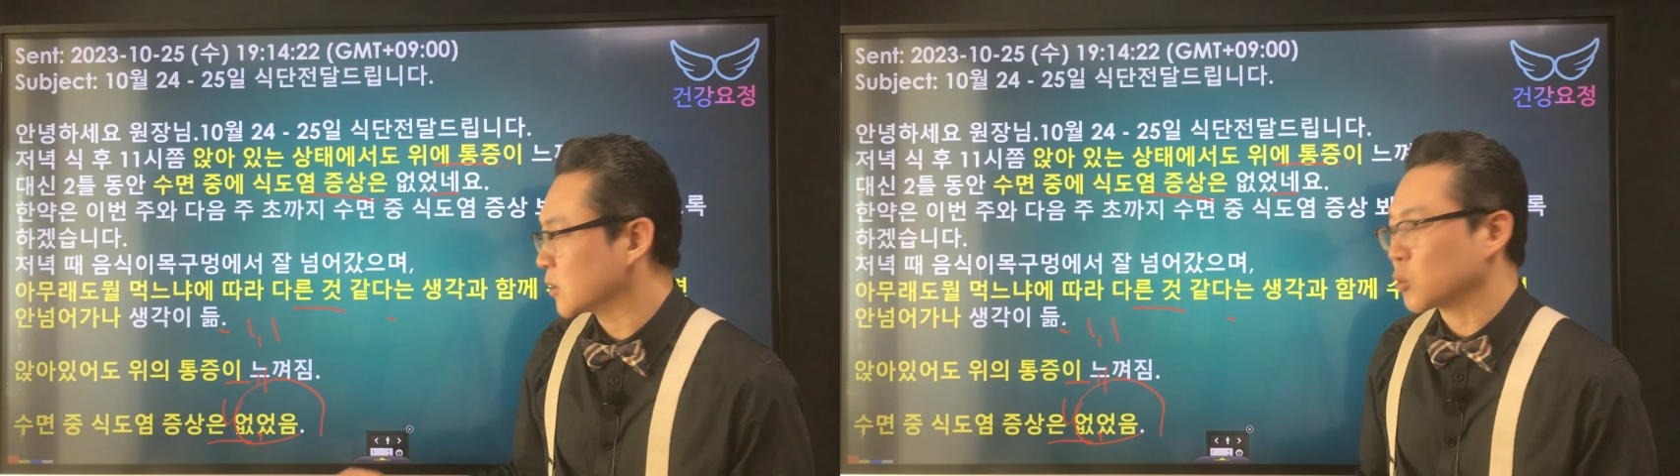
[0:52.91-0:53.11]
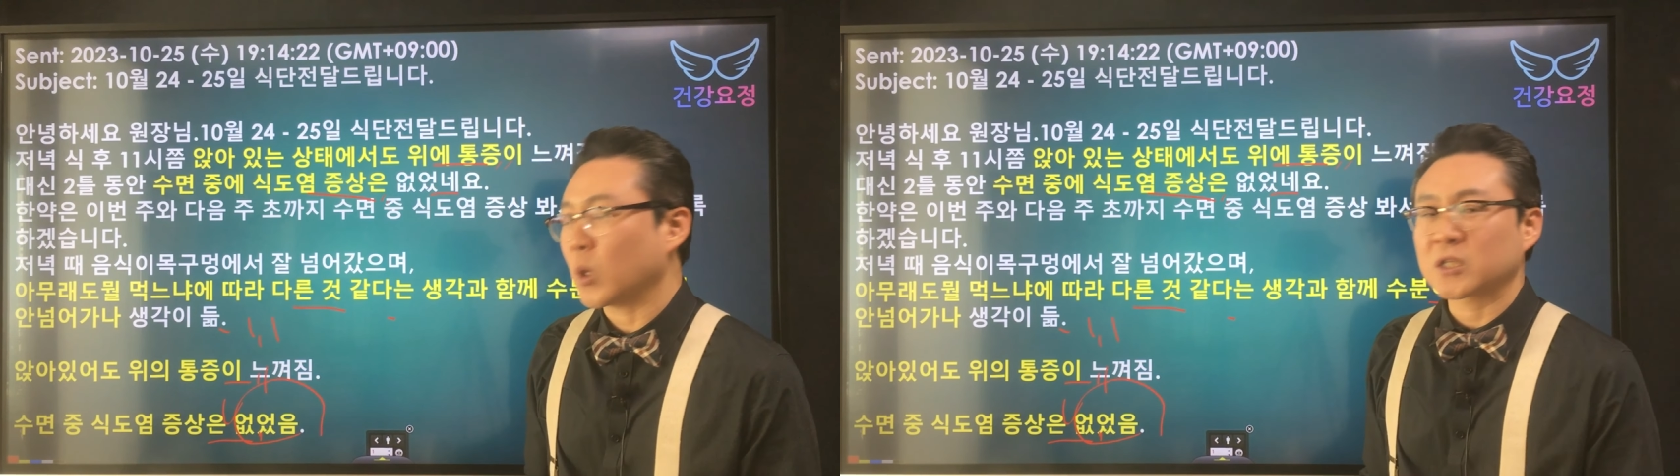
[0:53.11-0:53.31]

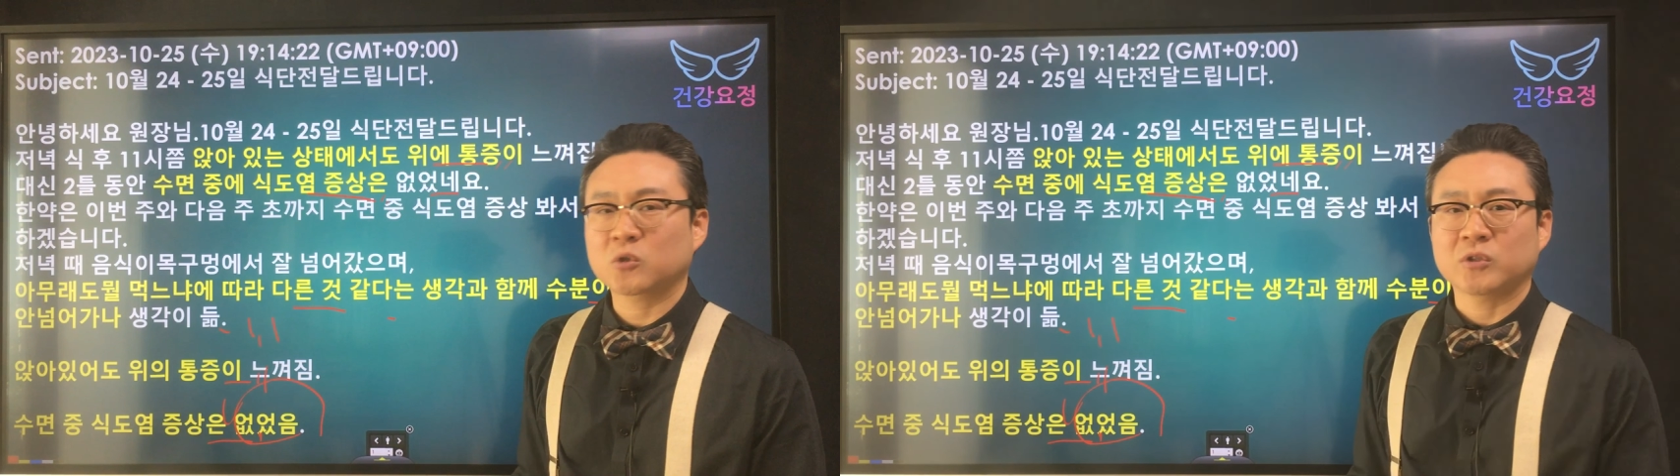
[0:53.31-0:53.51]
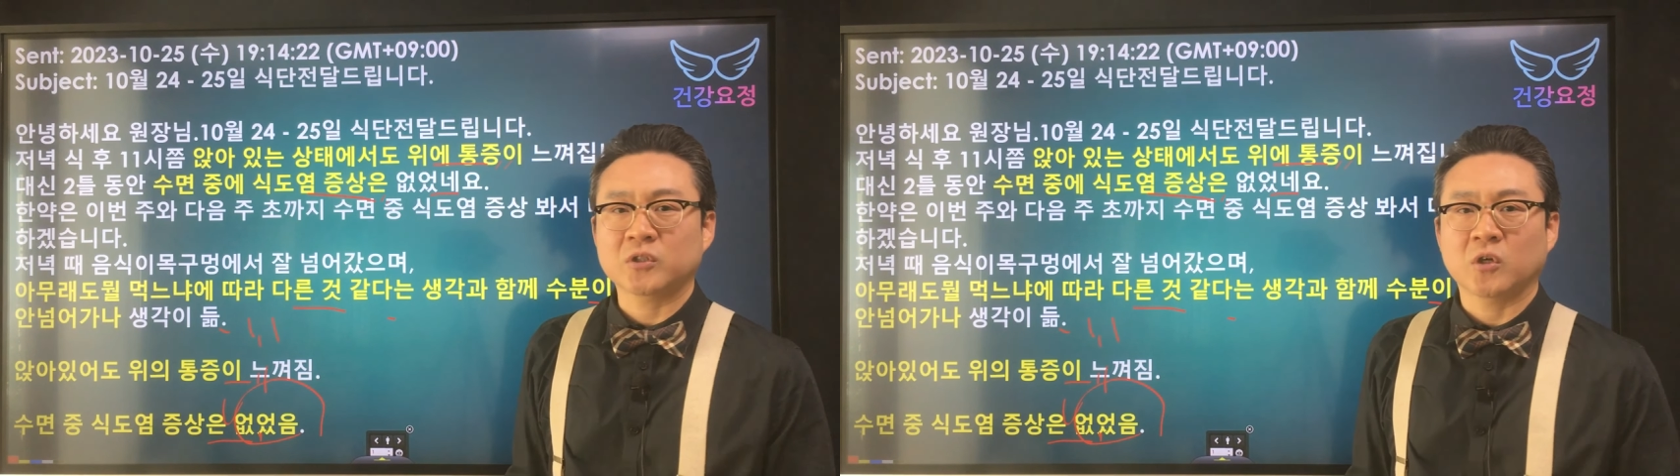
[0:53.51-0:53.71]

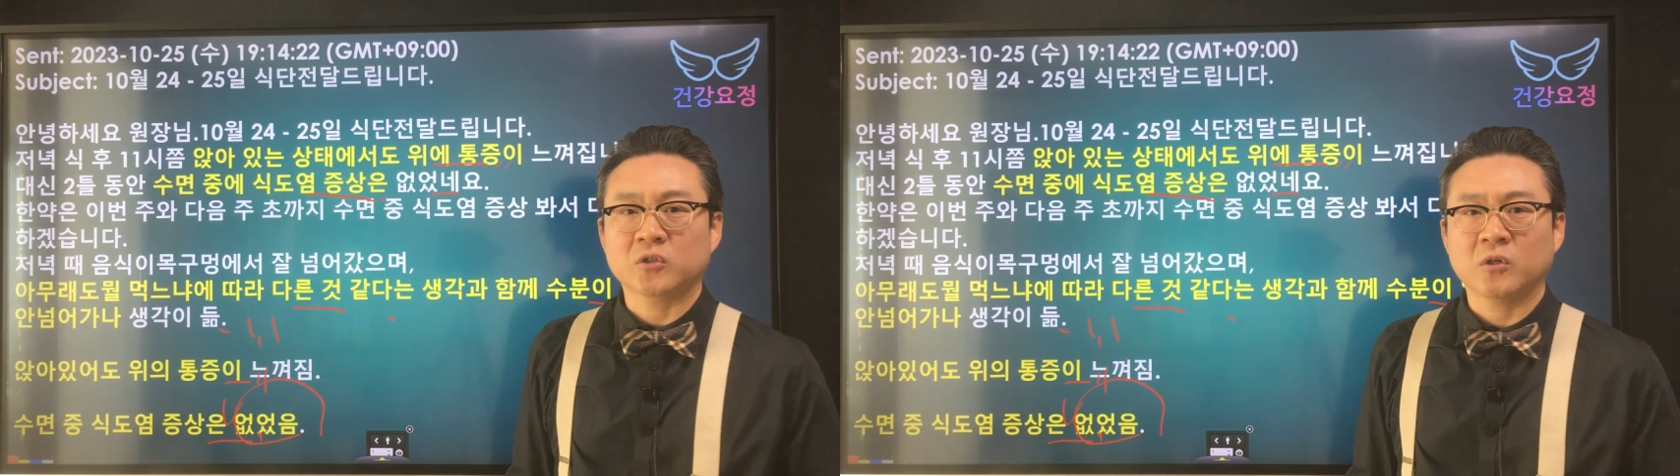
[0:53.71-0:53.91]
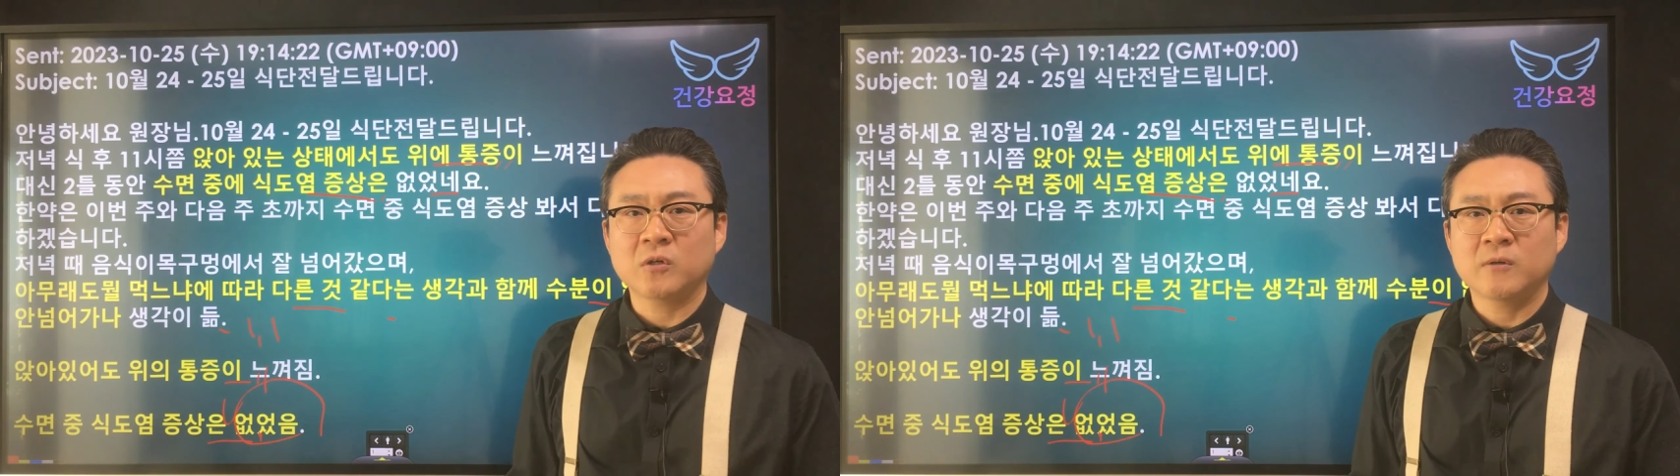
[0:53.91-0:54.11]
좋아지고 있는
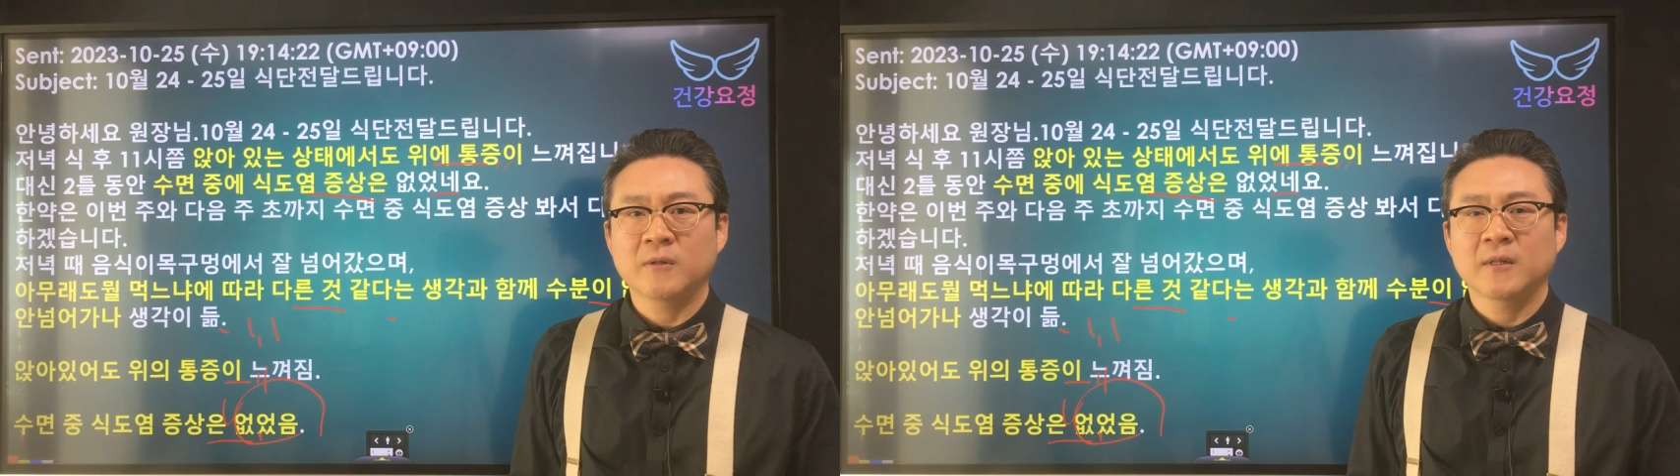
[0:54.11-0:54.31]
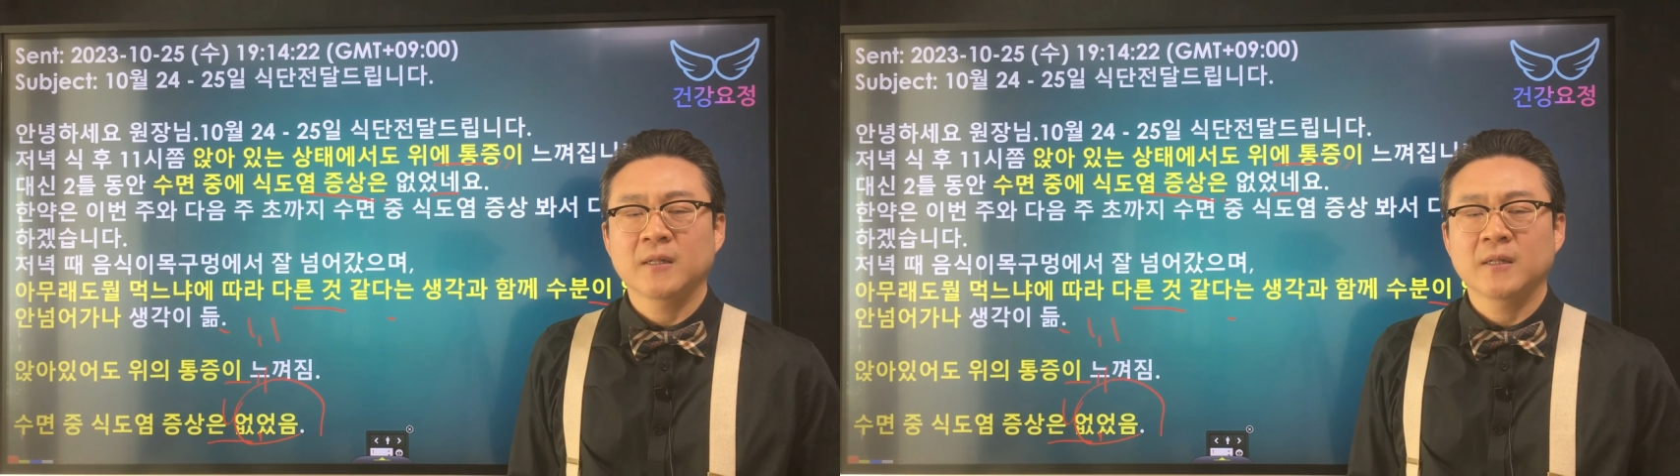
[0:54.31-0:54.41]
거죠